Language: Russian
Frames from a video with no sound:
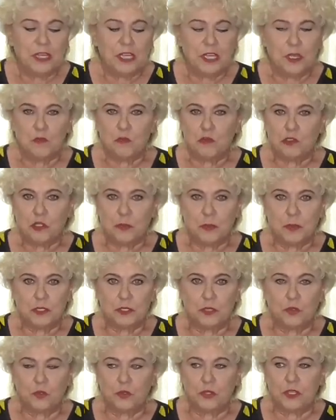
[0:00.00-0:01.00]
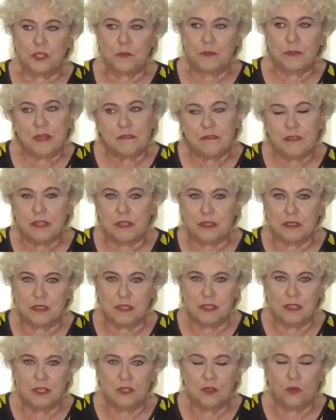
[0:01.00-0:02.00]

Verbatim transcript: И может быть кто-то не поверит,